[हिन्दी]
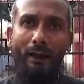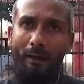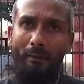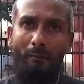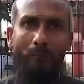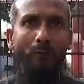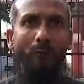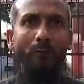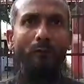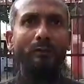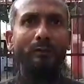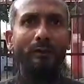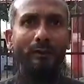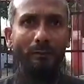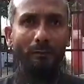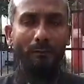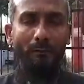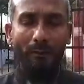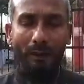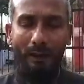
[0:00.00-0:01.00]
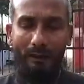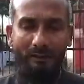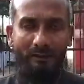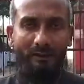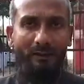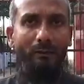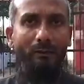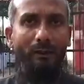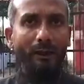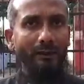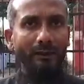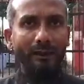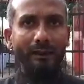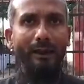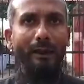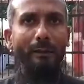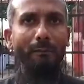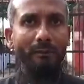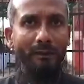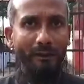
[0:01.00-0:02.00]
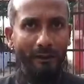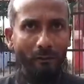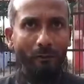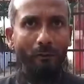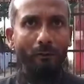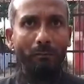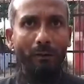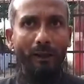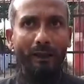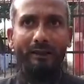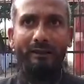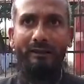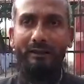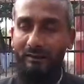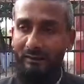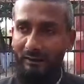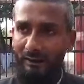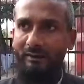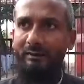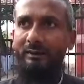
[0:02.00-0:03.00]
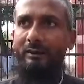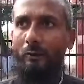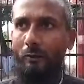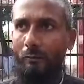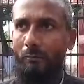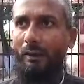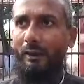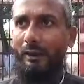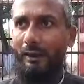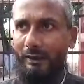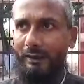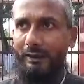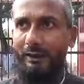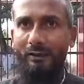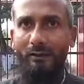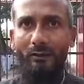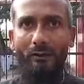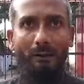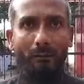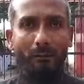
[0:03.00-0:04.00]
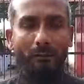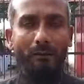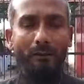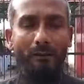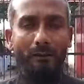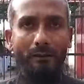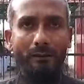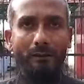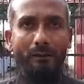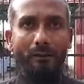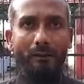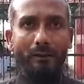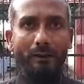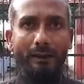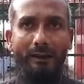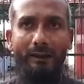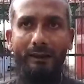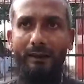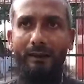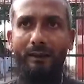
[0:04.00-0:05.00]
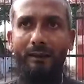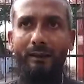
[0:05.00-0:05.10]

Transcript: हम लोगों से बातचीत वार्तालाप नहीं हो पाई डिस्कस नहीं हो पाया केस को लेके